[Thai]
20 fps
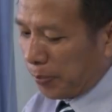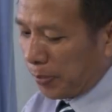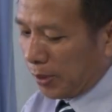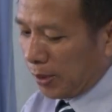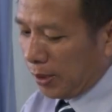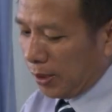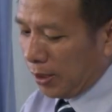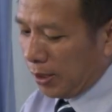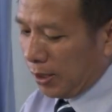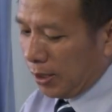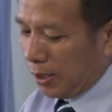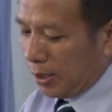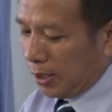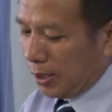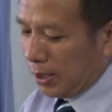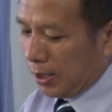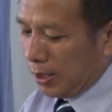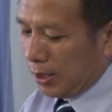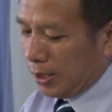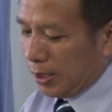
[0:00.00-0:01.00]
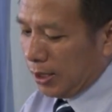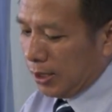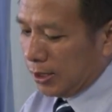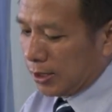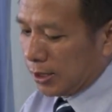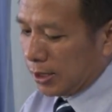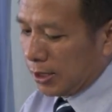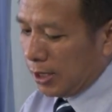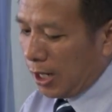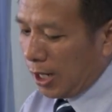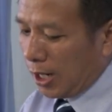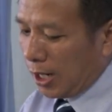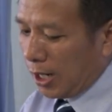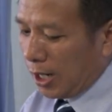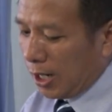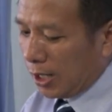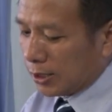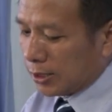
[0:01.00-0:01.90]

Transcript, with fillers: 5 อิสยาห์